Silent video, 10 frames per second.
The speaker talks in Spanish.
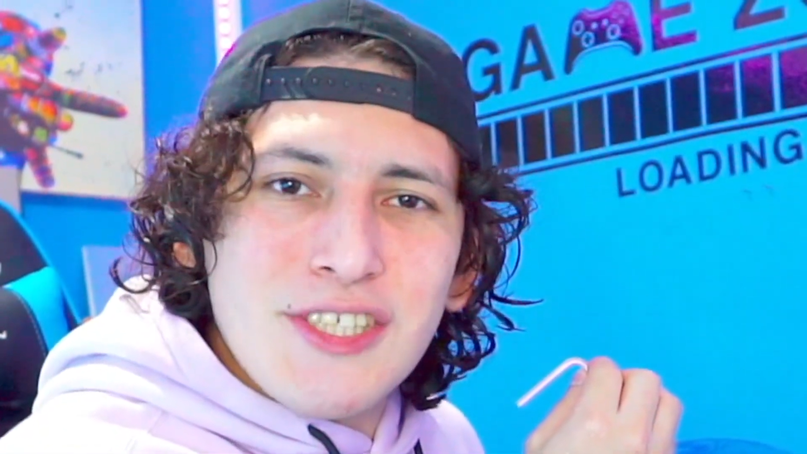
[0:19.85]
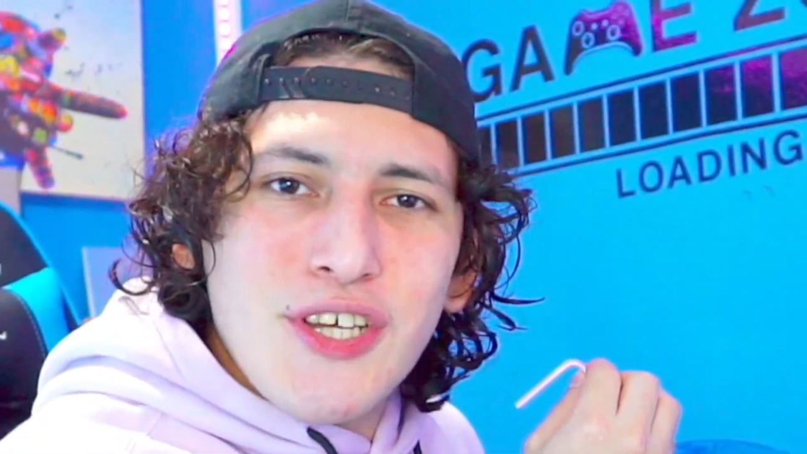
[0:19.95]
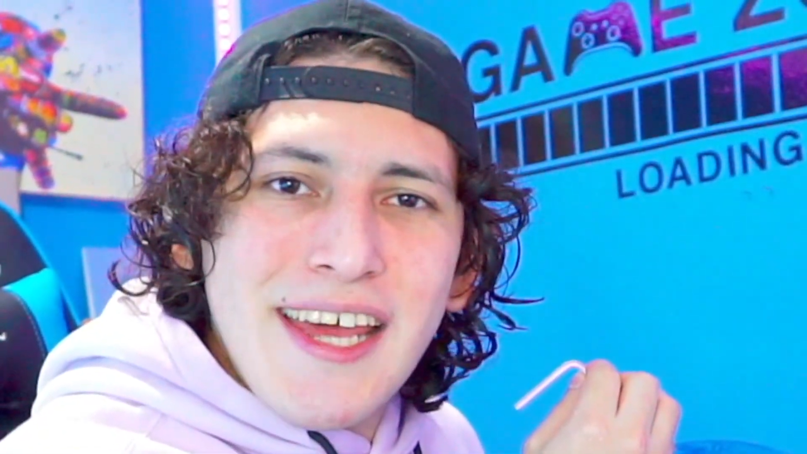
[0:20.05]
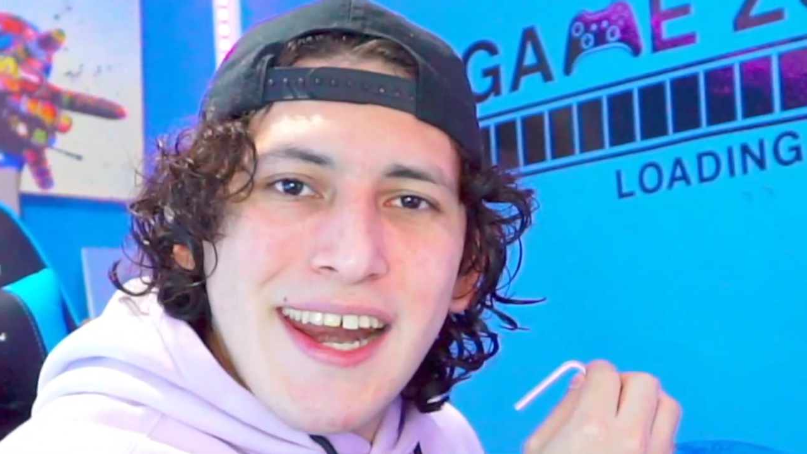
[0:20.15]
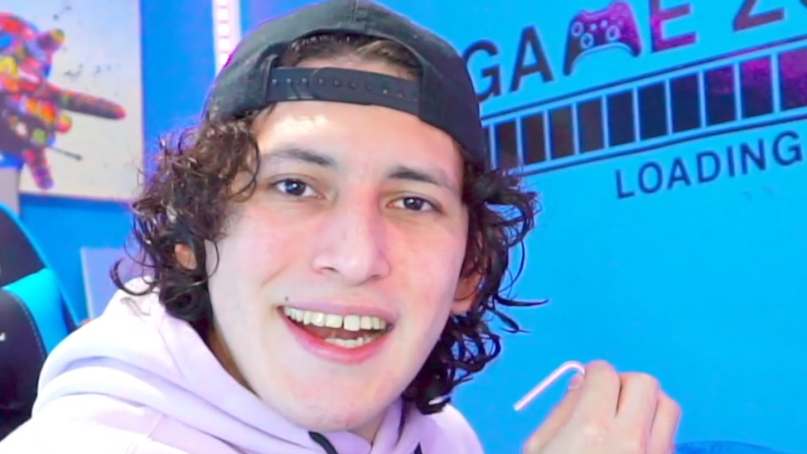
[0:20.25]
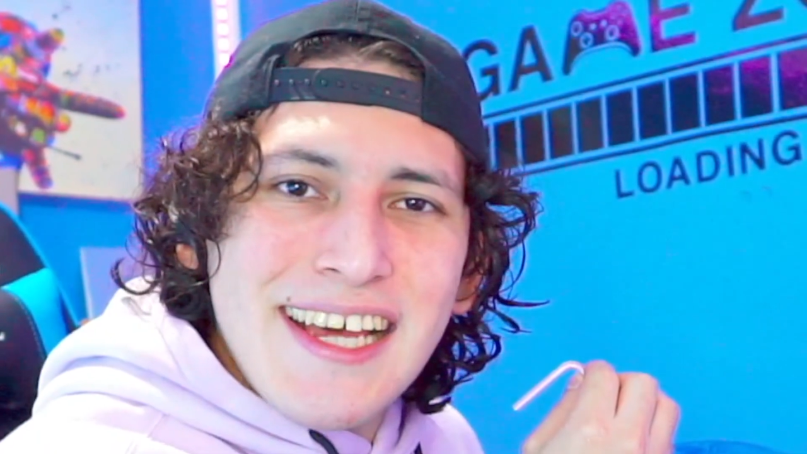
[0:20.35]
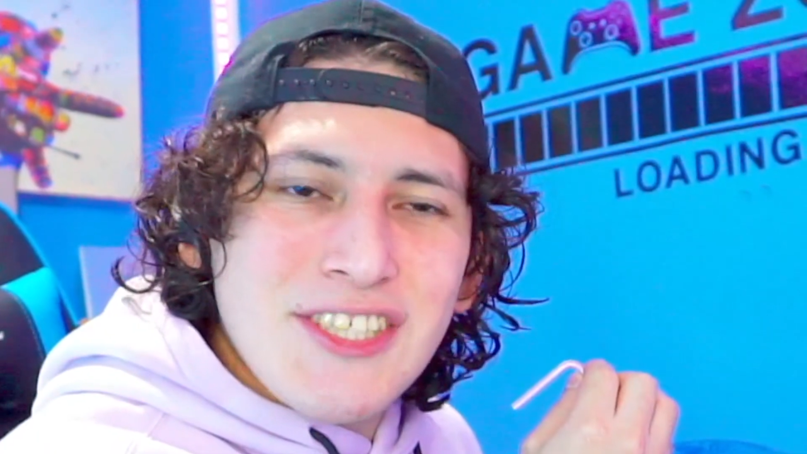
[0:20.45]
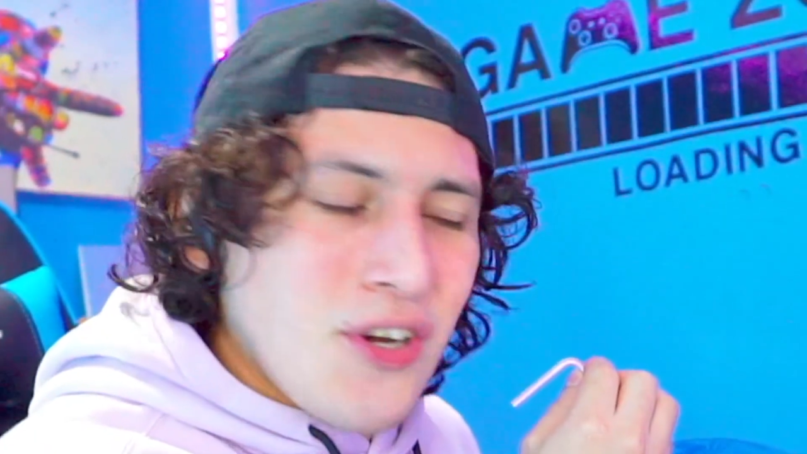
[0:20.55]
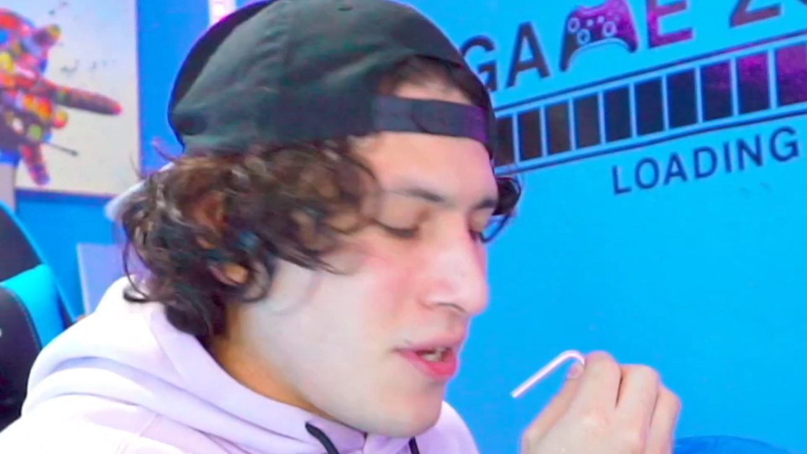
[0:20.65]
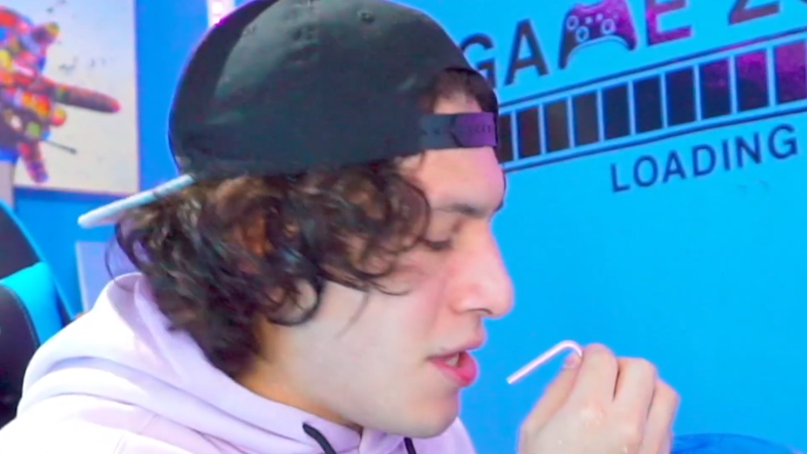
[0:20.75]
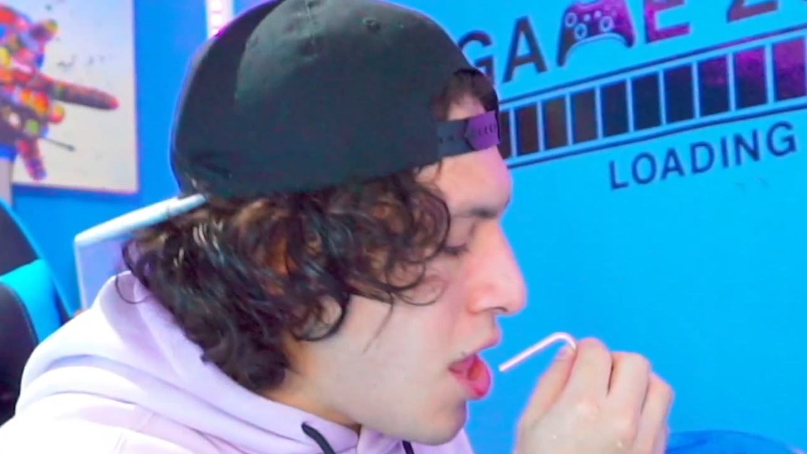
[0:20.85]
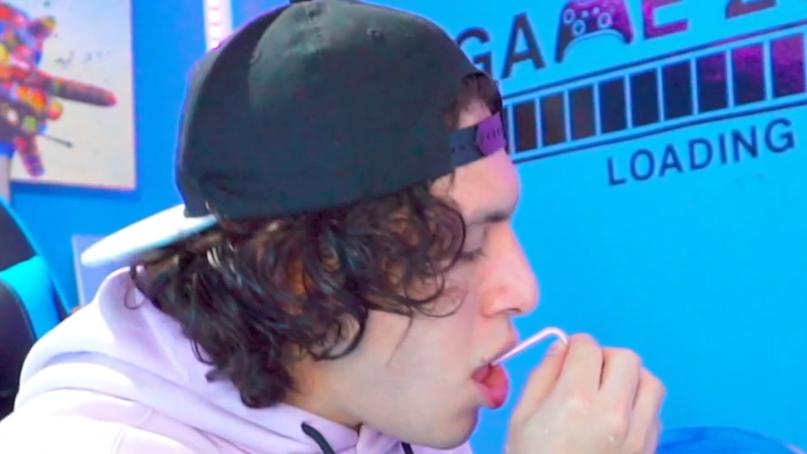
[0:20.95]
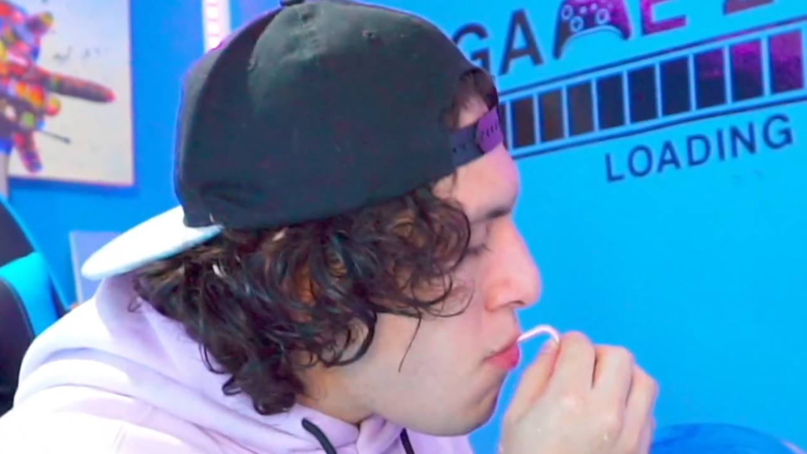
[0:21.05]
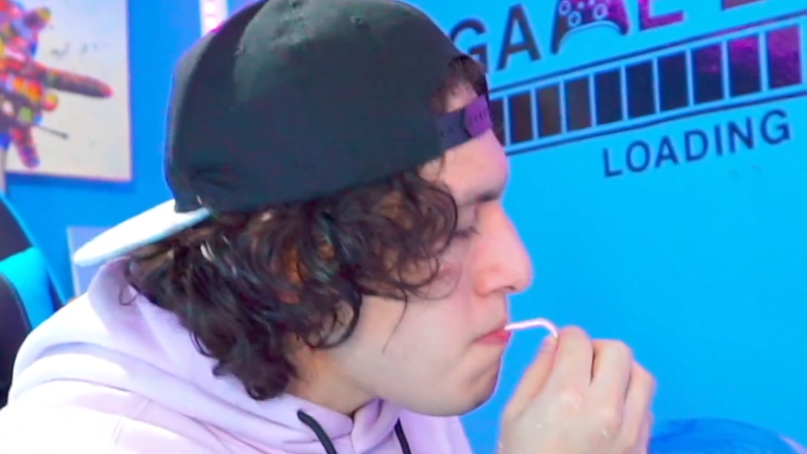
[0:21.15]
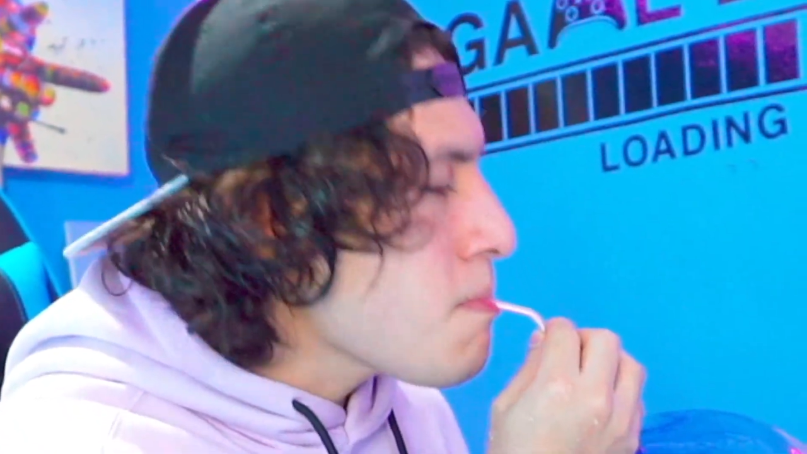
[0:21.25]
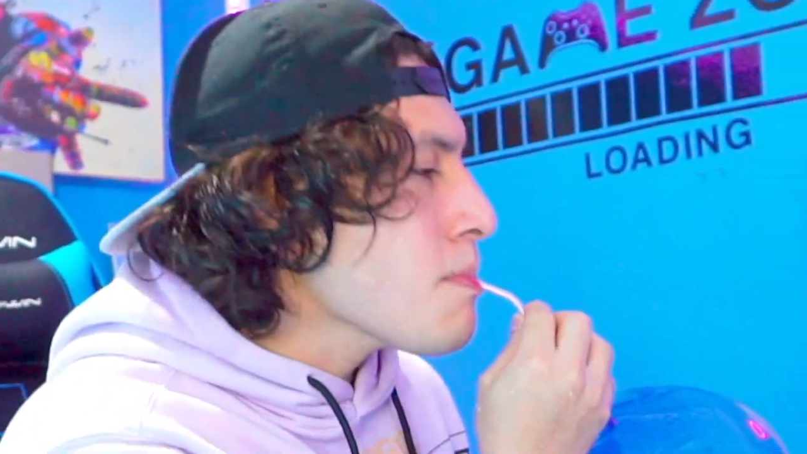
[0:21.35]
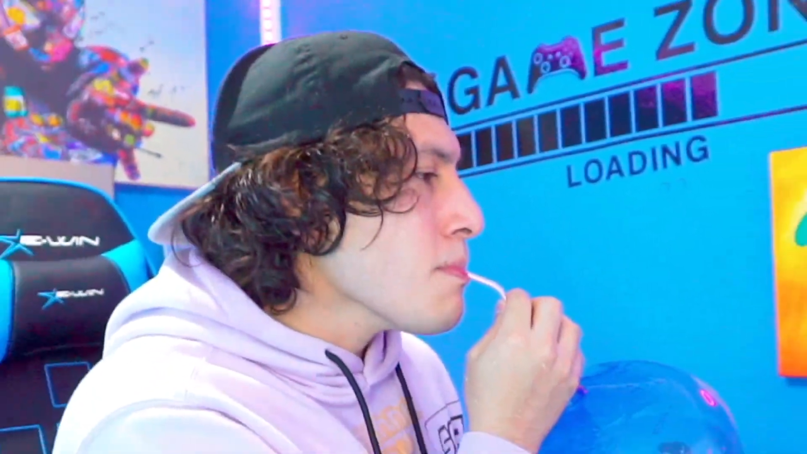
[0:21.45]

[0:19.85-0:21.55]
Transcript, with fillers: pero aquí estoy de regreso.